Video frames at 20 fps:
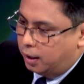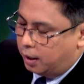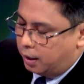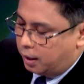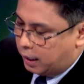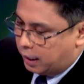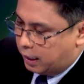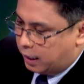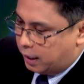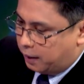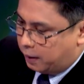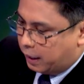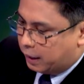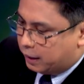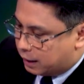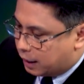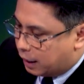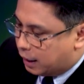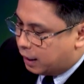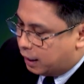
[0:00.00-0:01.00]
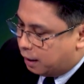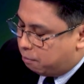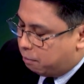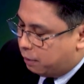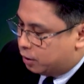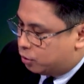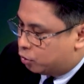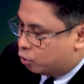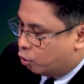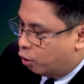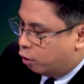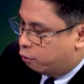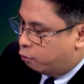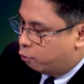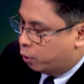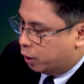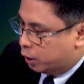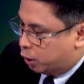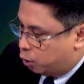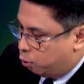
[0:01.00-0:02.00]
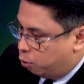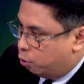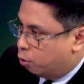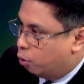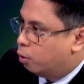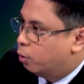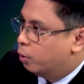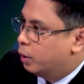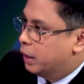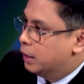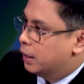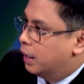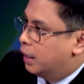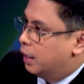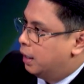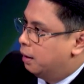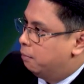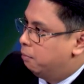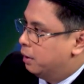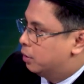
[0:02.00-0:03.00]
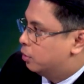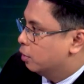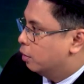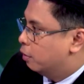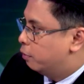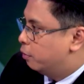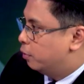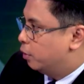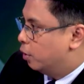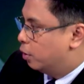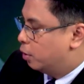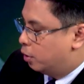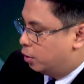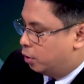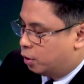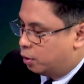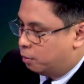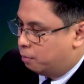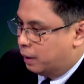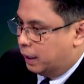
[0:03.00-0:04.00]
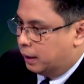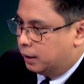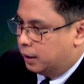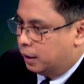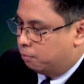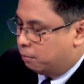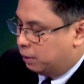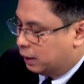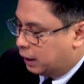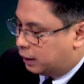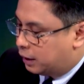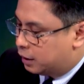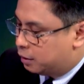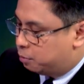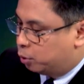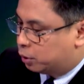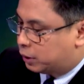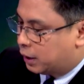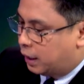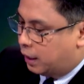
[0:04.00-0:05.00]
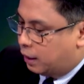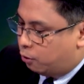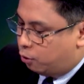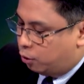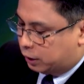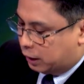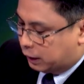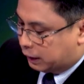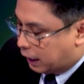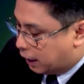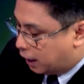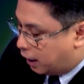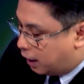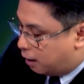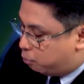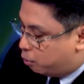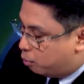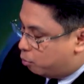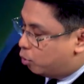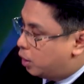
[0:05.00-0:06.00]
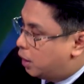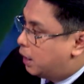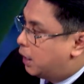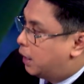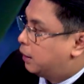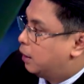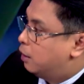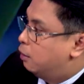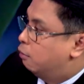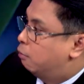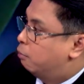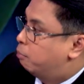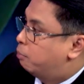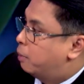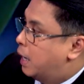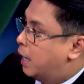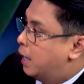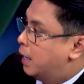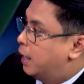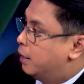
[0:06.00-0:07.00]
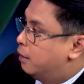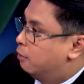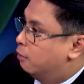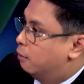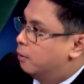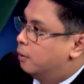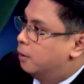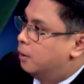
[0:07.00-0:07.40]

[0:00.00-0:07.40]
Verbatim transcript: uh, and the limits of what you know and the limits of your, your mandate. But atras po tayo ng konti. Tanggalin po muna natin yung pangalan nyo.